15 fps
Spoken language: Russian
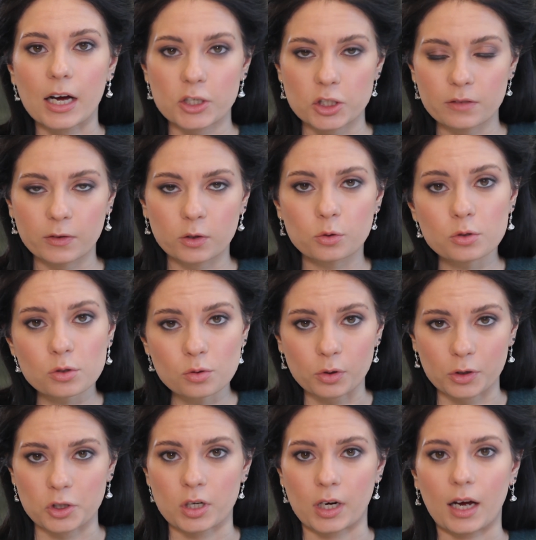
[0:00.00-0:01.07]
каждого
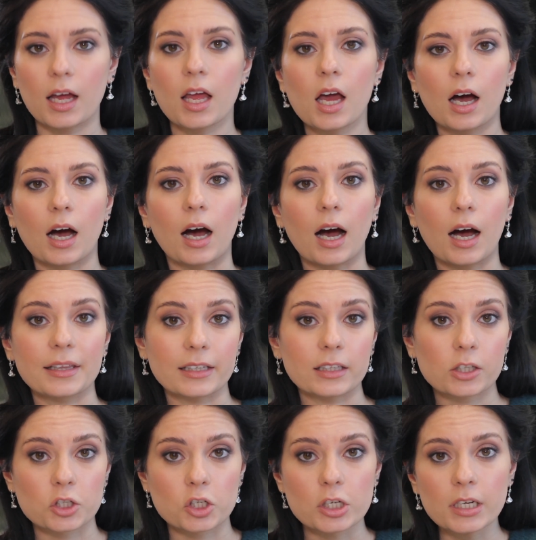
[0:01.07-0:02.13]
кусочка, а
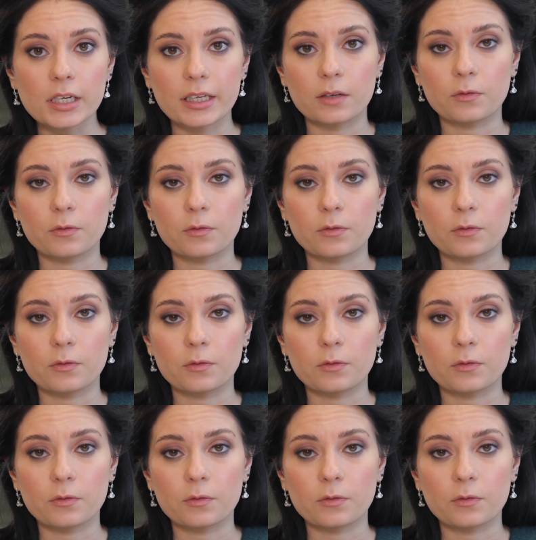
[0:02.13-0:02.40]
наложили